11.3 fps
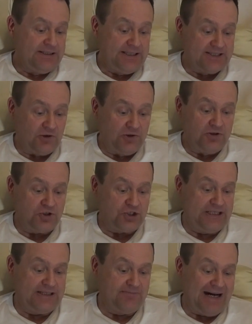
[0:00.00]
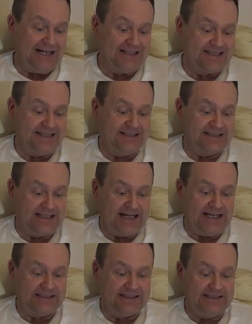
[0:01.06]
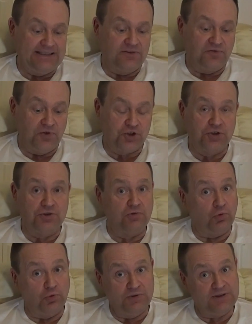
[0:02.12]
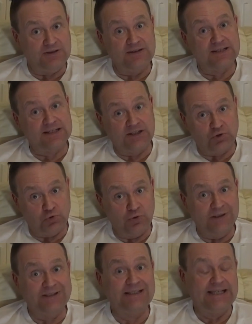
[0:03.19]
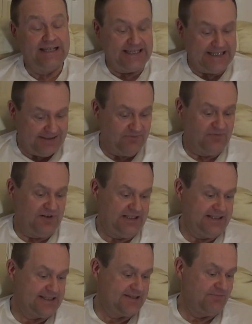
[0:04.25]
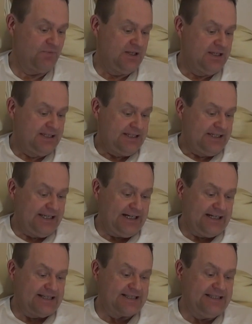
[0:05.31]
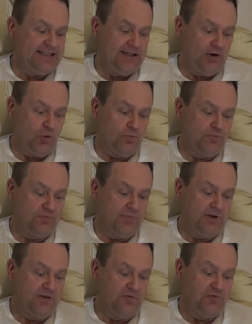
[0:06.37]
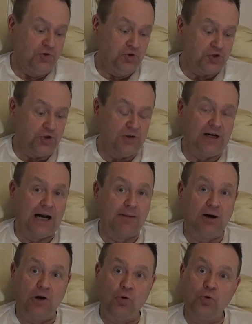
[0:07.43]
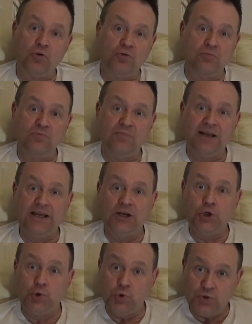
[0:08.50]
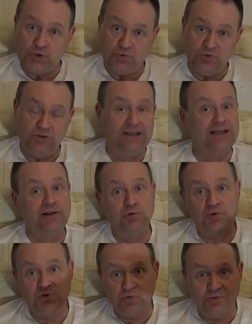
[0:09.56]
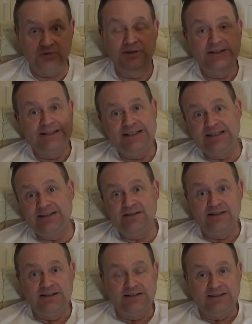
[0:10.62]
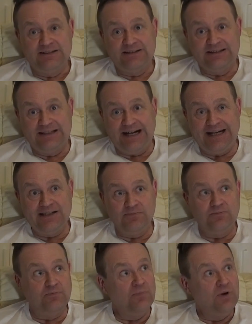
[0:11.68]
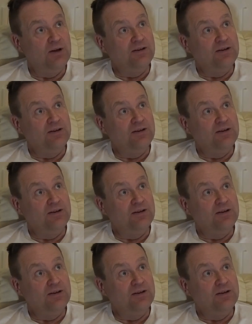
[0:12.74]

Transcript: Die Sonne steht im 18. Grad in den Fischen und Saturn ebenfalls. Ja, es geht hier um Wünsche, aber auch um Erlösungen, Erlösungen in deinem